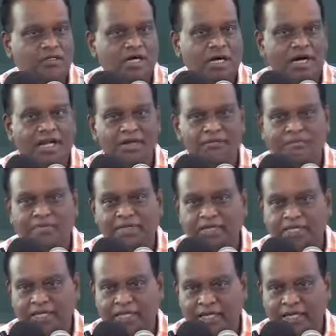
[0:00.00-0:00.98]
காலம்
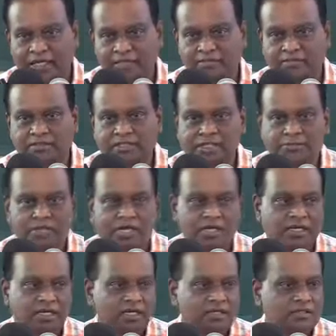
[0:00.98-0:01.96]
பிந்திய
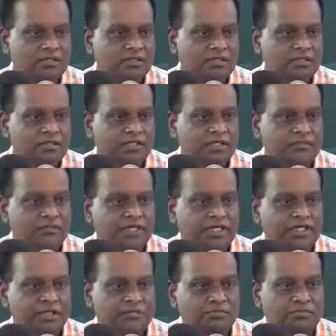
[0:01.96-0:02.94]
திருமணங்கள்
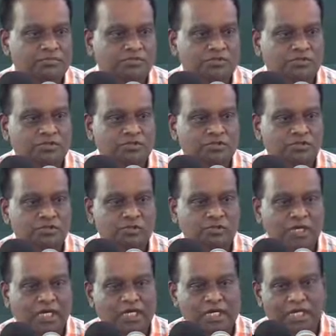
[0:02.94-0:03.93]
மற்றும்
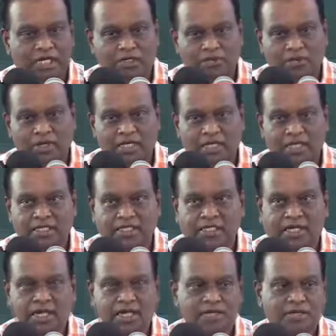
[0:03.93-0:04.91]
தொற்று அல்லாத நோய்களின்
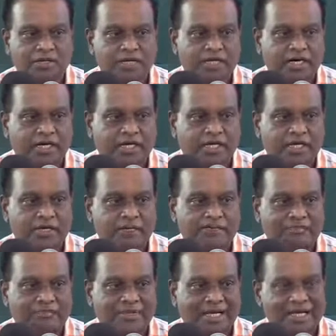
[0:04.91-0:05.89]
காரணமாக
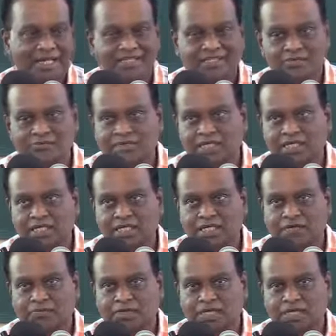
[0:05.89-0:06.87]
பல
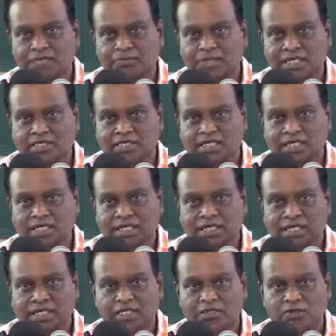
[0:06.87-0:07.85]
தம்பதியினர் இவ்வாறான
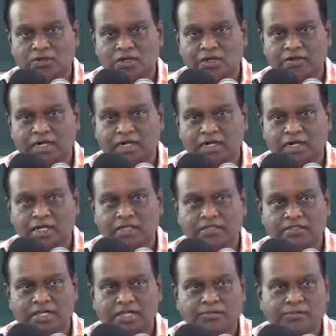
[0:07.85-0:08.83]
பிரச்சனைகளை எதிர்கொள்ளுகின்ற
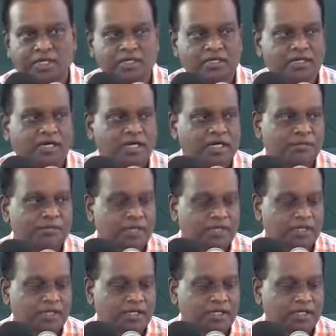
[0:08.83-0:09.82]
தன்மை
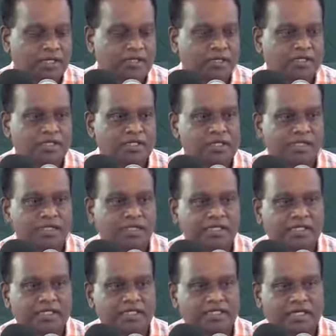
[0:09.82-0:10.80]
காணப்படுகின்ற
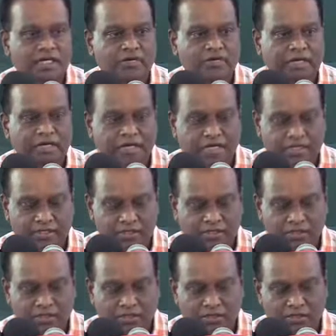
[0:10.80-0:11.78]
இந்த தேவையை
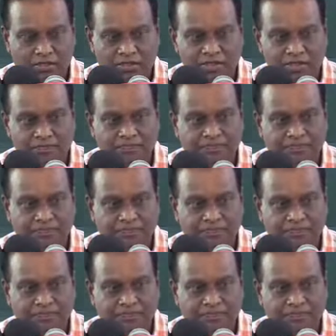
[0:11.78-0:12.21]
கருத்தில் கொண்டு